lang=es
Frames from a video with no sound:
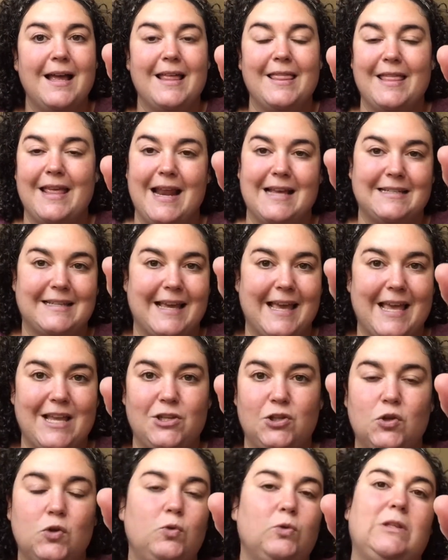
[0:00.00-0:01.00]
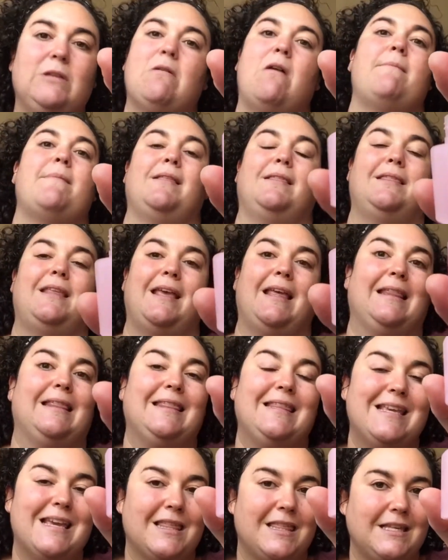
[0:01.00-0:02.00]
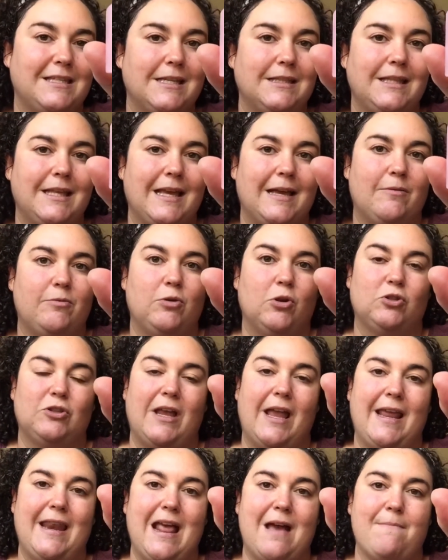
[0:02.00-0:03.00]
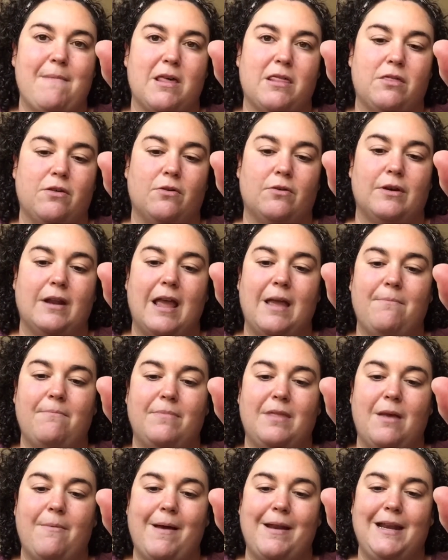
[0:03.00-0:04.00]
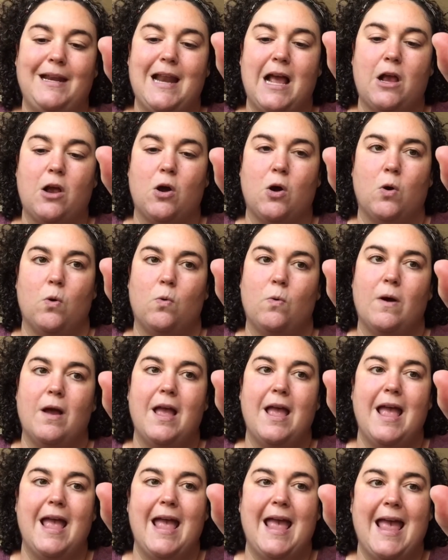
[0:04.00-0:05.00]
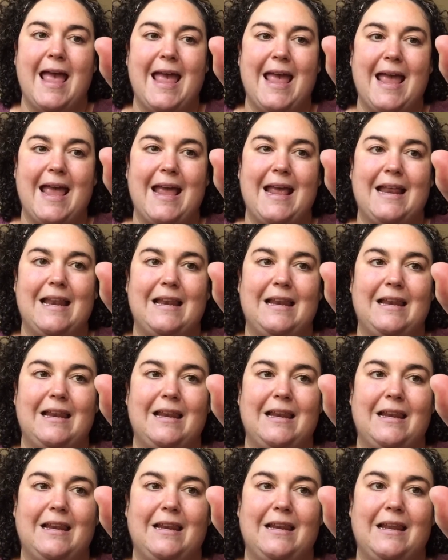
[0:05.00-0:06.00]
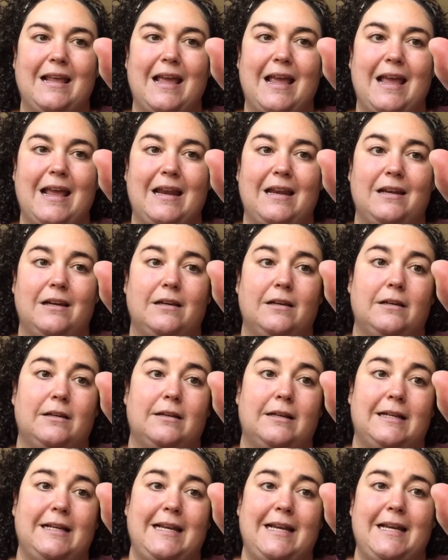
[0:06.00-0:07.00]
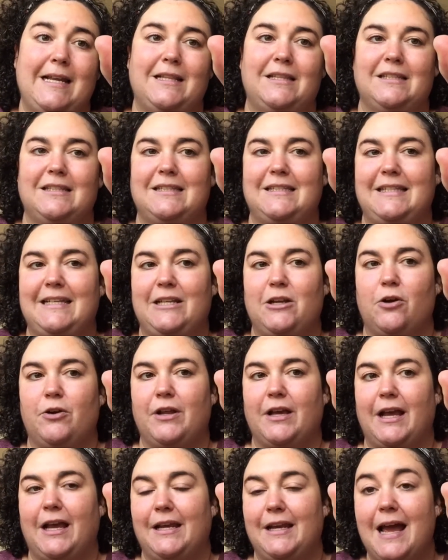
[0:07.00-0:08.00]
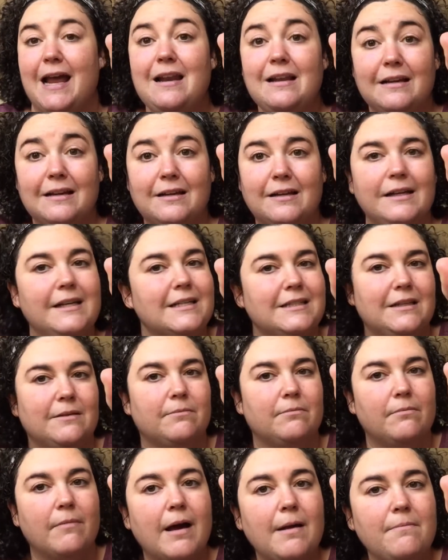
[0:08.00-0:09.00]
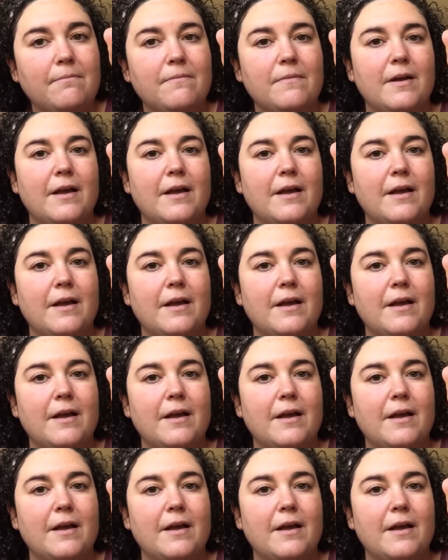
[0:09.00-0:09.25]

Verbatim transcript: de las que he hecho últimamente. 17 euros en Amazon, en The Vanilla Co. El, el Clinic Sir original, Cleansing Balm,